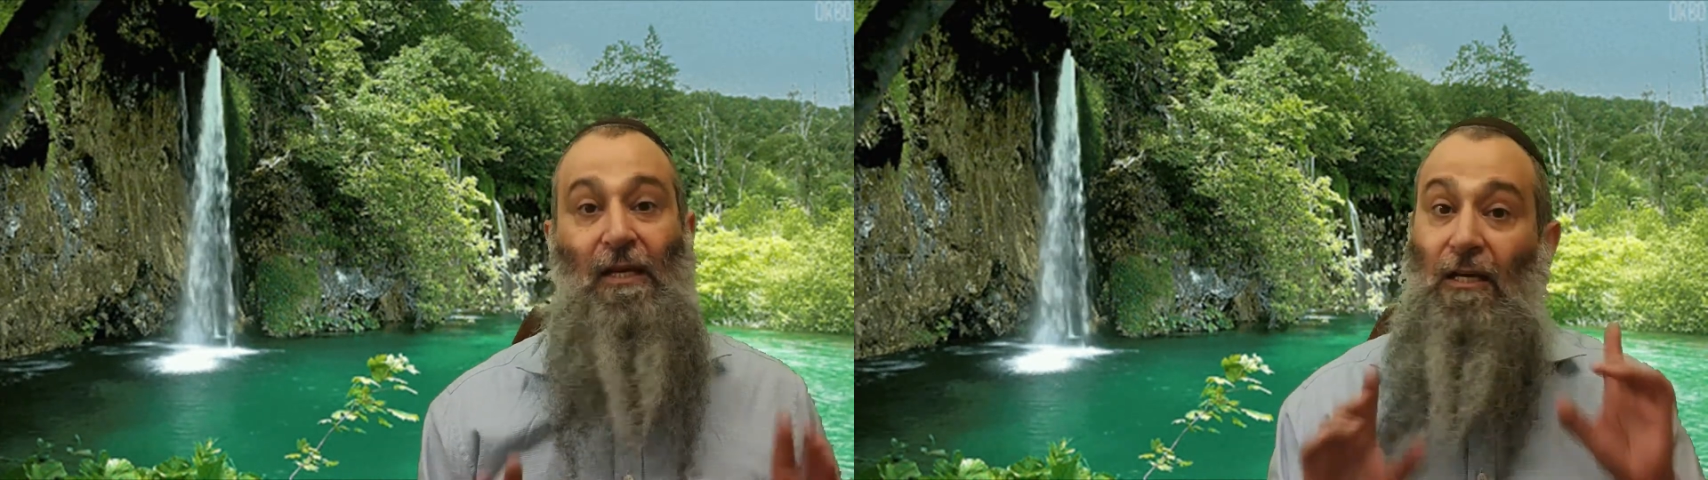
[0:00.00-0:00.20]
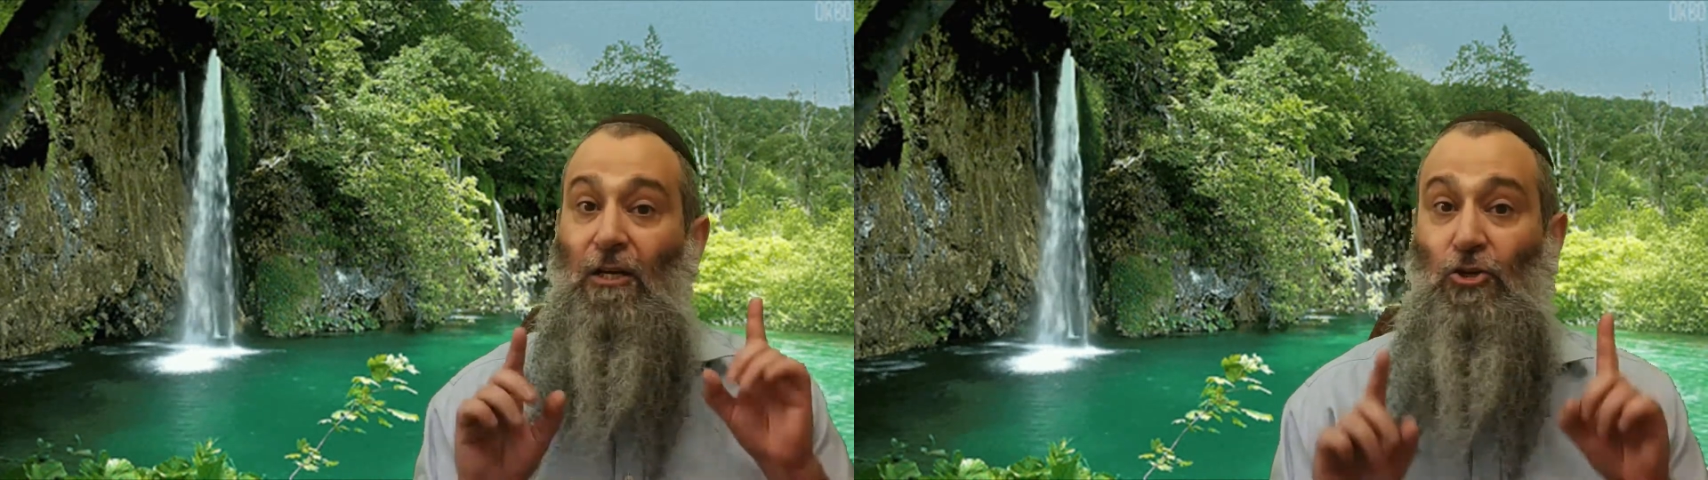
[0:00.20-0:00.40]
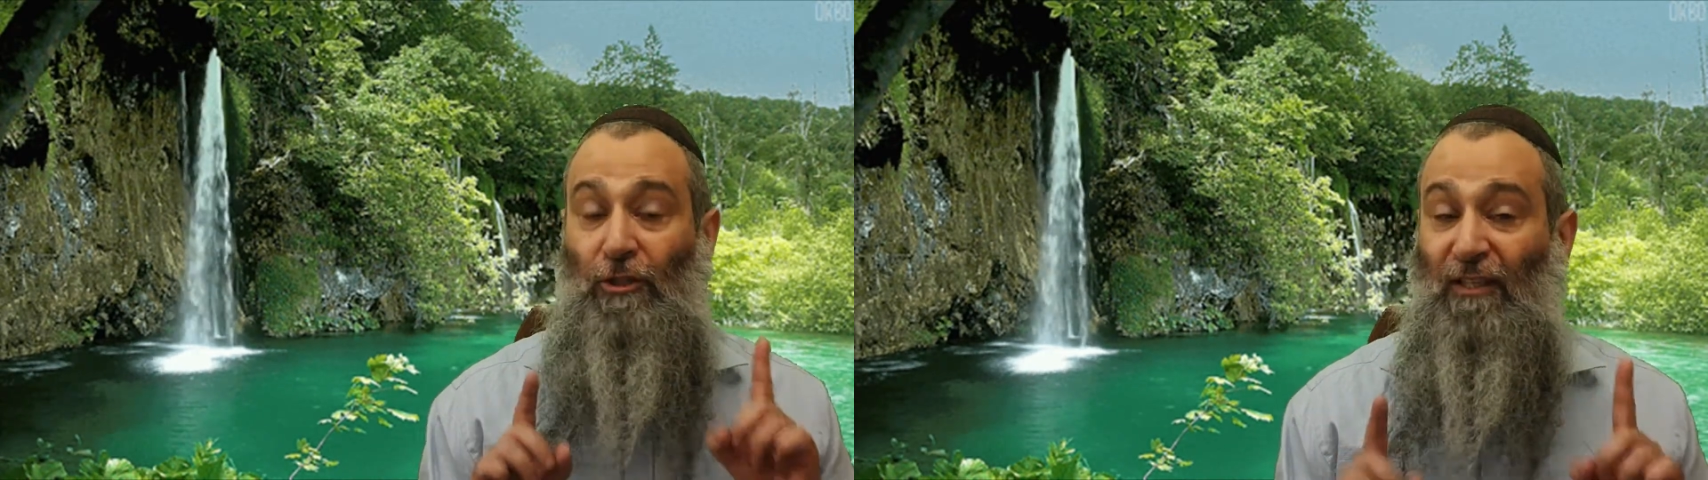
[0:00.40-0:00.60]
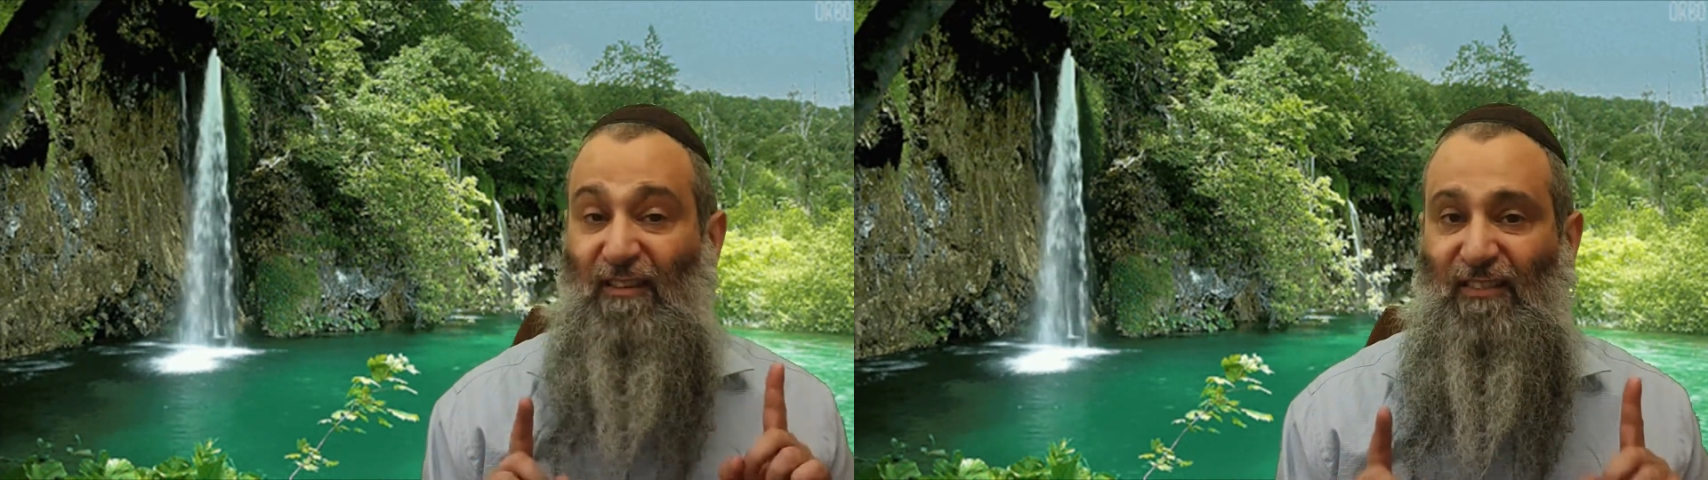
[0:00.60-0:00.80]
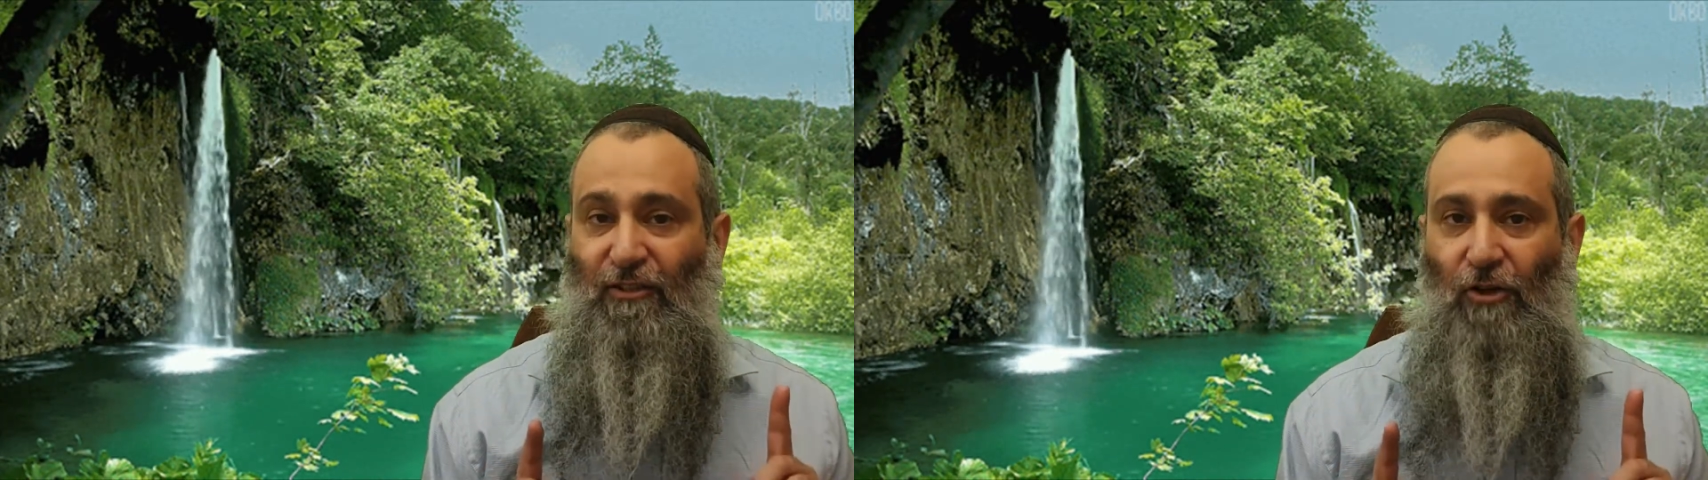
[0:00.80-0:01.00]
Yo
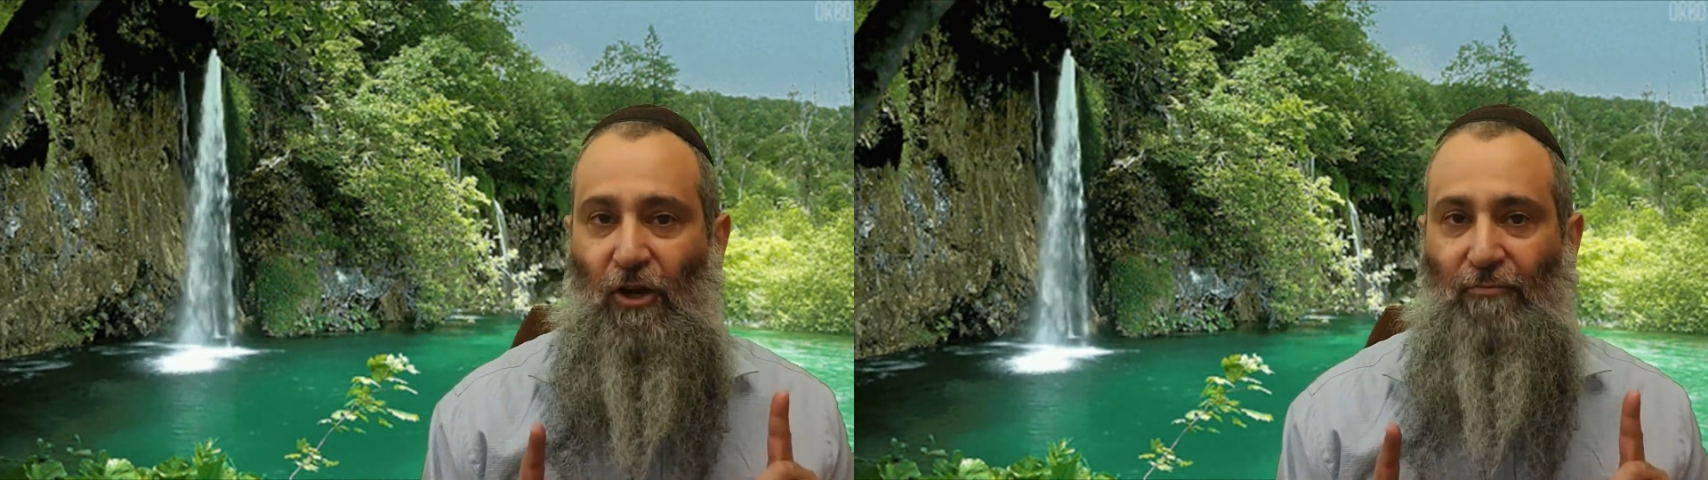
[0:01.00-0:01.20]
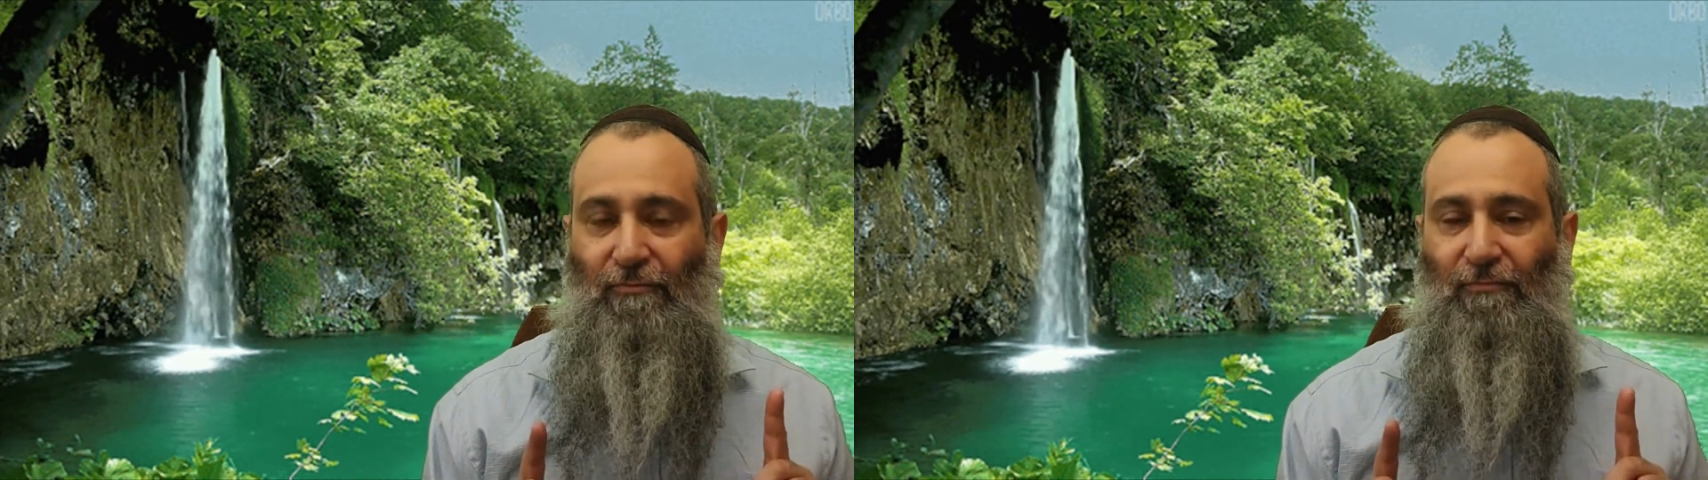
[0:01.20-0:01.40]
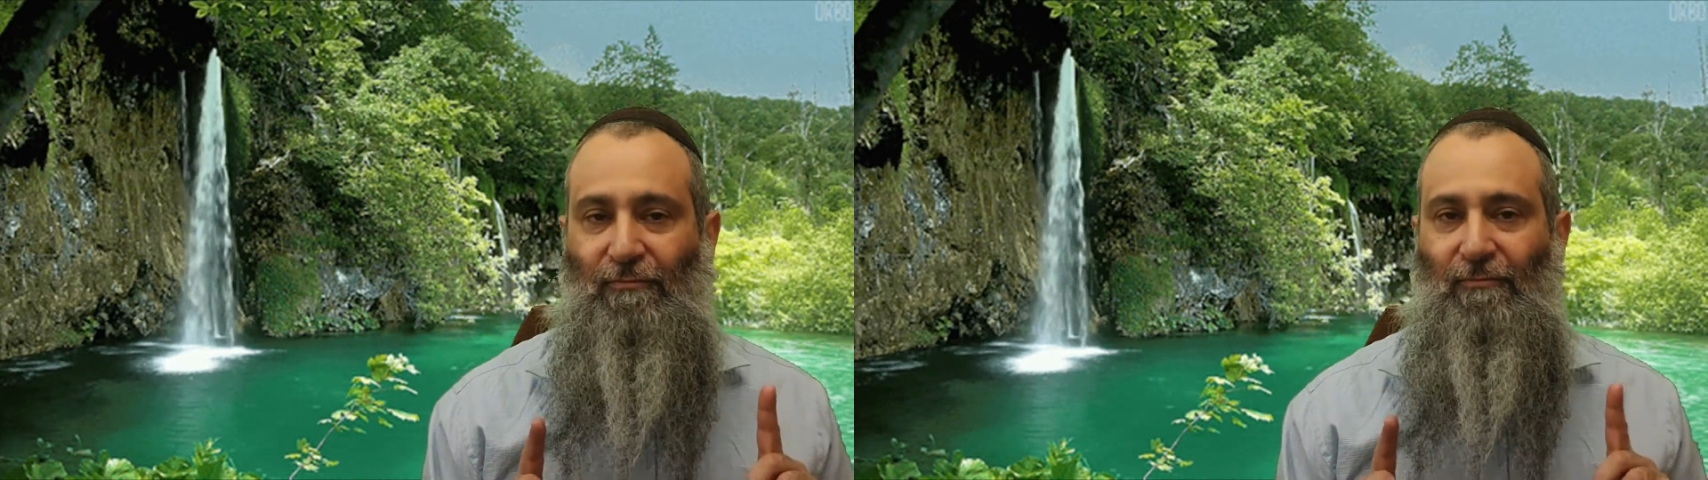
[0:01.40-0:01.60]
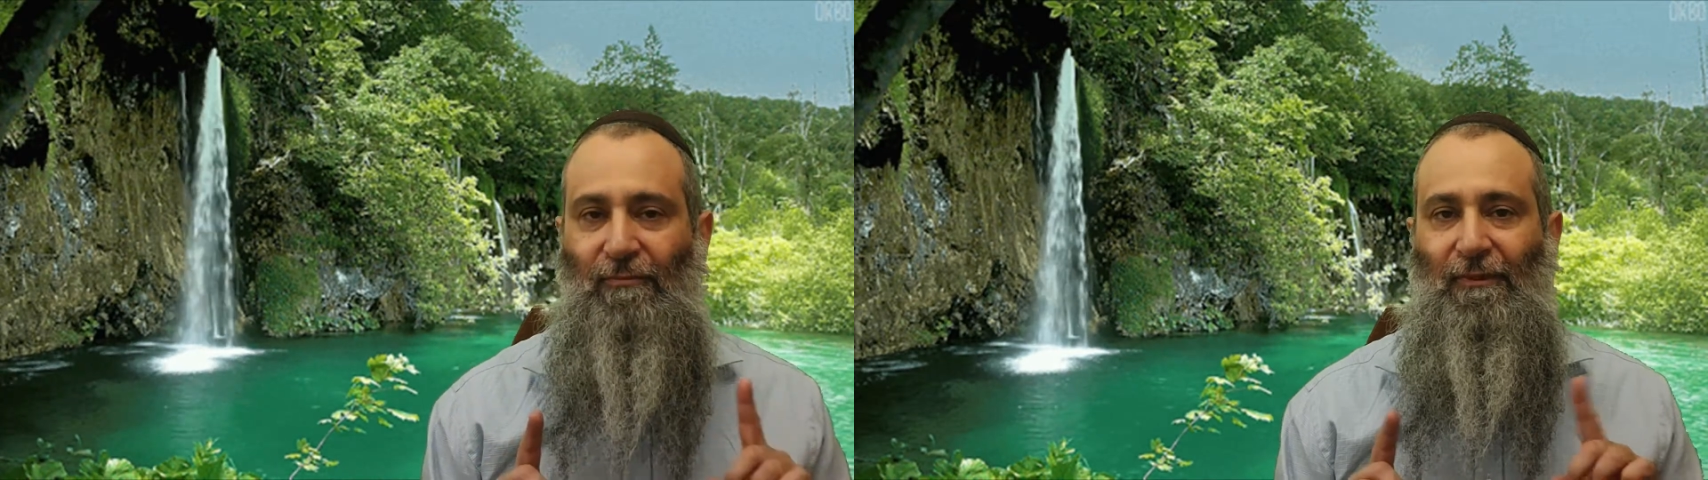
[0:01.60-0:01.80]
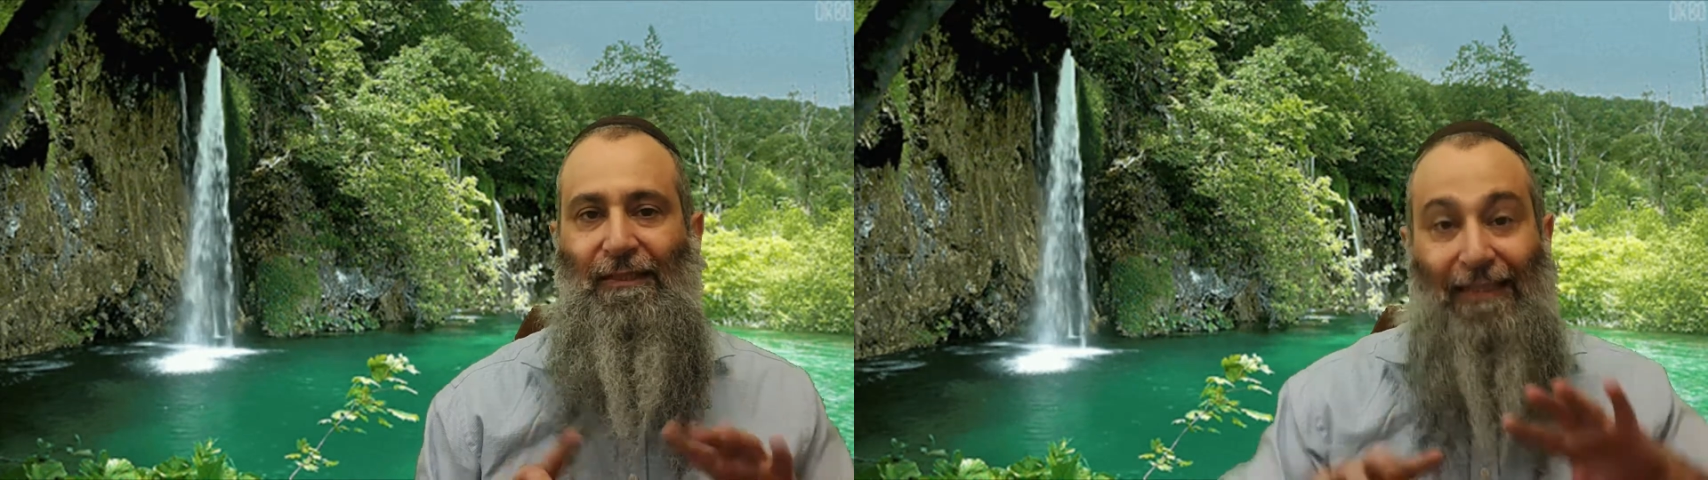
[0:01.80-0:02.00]
necesito
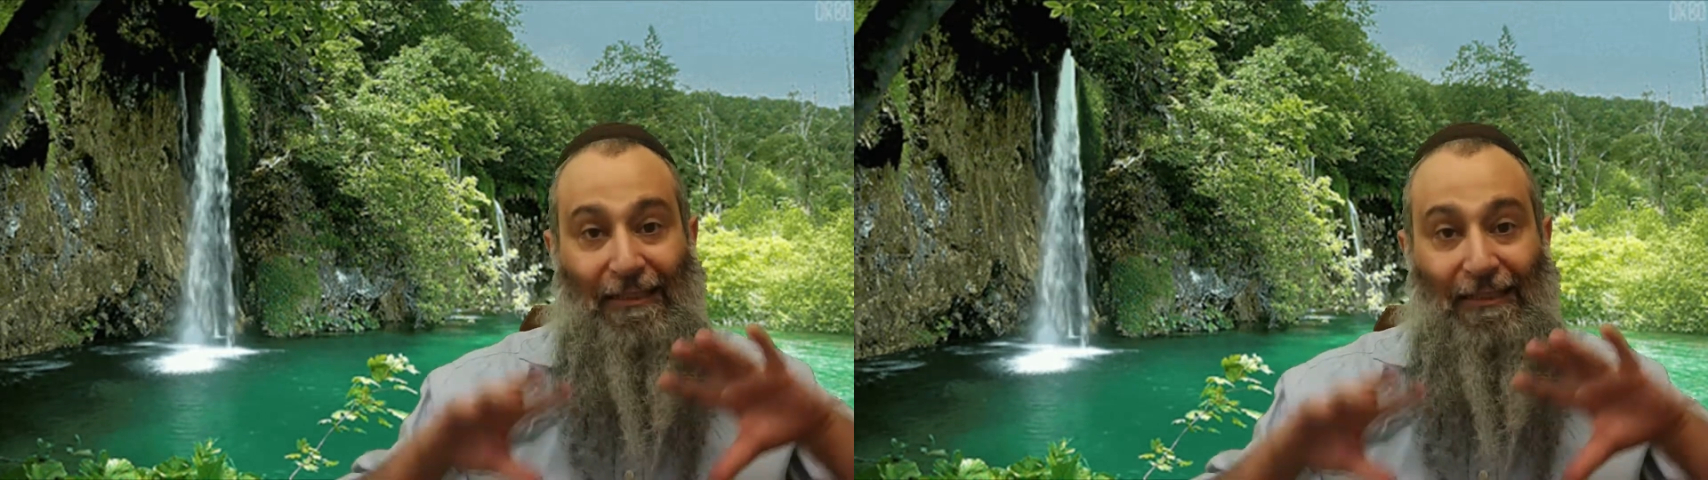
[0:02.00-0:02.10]
que